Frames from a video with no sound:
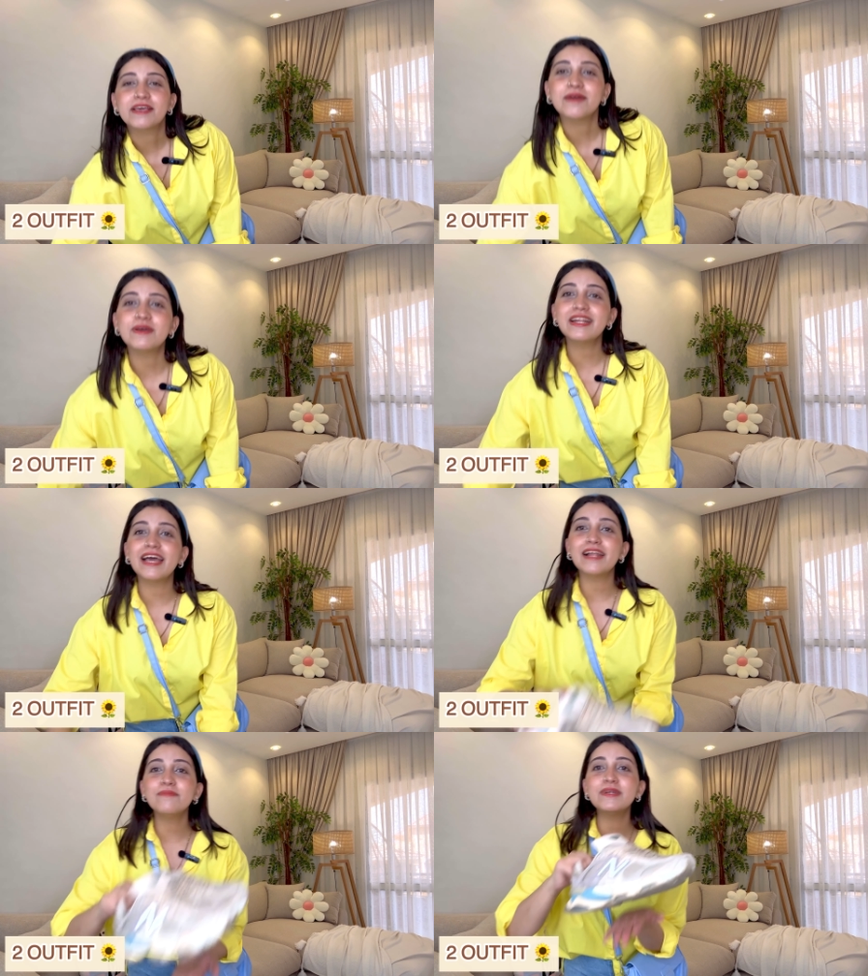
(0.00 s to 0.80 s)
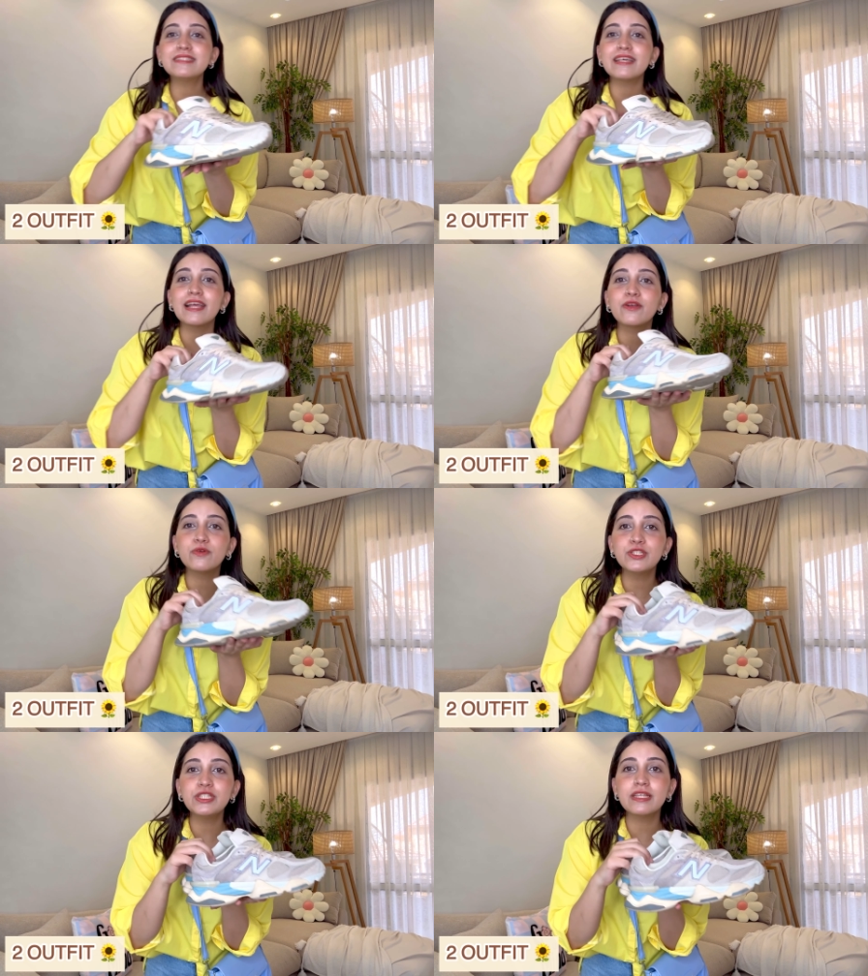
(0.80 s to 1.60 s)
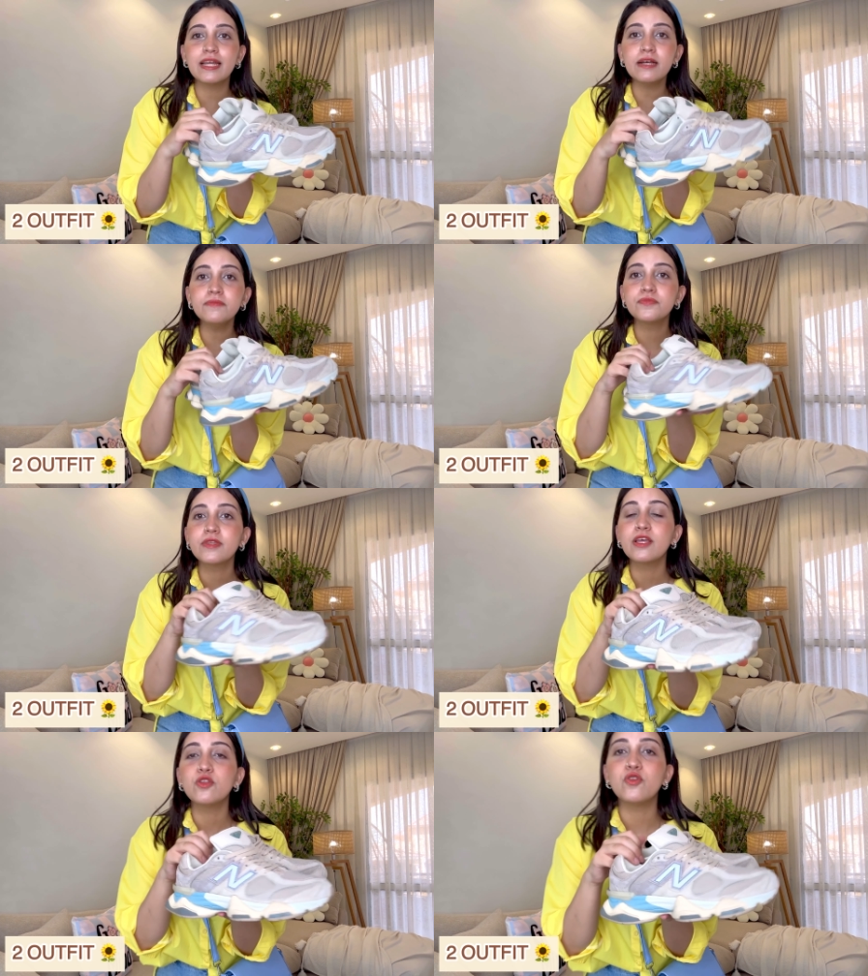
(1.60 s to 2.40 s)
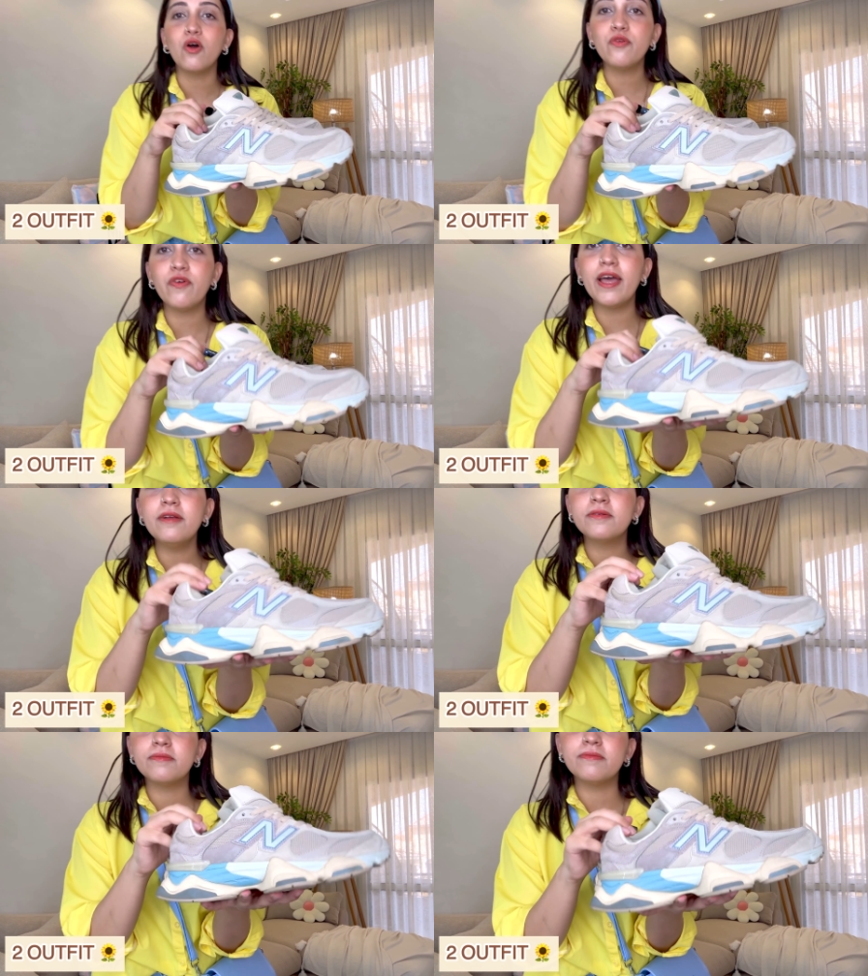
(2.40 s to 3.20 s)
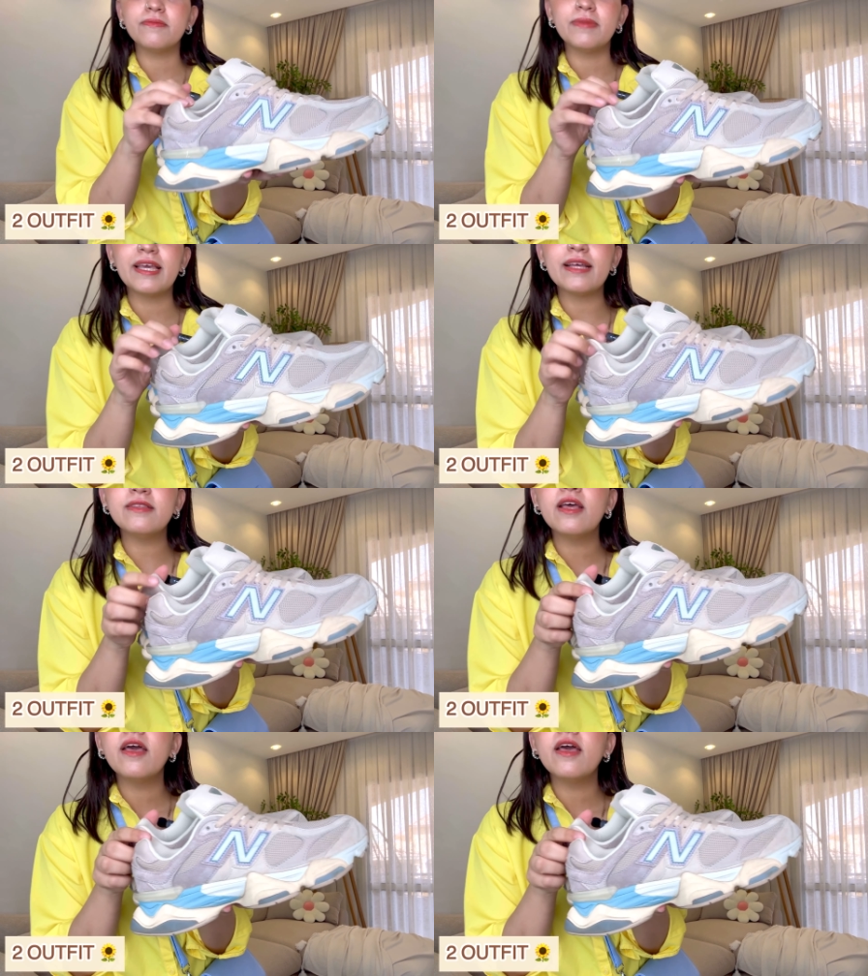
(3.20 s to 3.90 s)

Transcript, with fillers: كمان هلبس الكوتشي ده تحفه بجد